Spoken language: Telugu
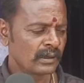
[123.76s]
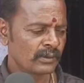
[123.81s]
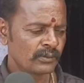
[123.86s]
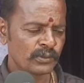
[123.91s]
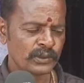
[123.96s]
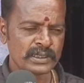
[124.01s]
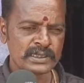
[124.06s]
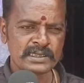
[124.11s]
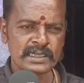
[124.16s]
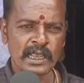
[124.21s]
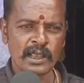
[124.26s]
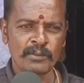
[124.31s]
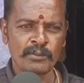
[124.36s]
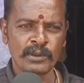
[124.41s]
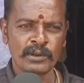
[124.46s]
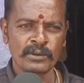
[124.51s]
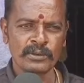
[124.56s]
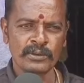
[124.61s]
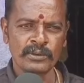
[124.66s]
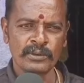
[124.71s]
పోయి
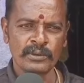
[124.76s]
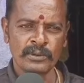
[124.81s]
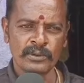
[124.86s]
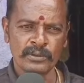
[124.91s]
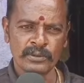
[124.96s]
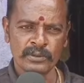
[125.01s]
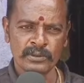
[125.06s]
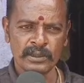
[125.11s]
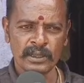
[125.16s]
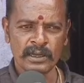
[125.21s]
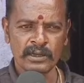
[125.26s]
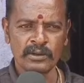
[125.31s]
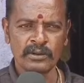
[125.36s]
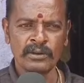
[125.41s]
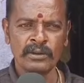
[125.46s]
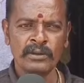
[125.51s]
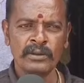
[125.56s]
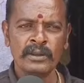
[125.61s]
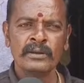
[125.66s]
సాంబారు దాంట్లో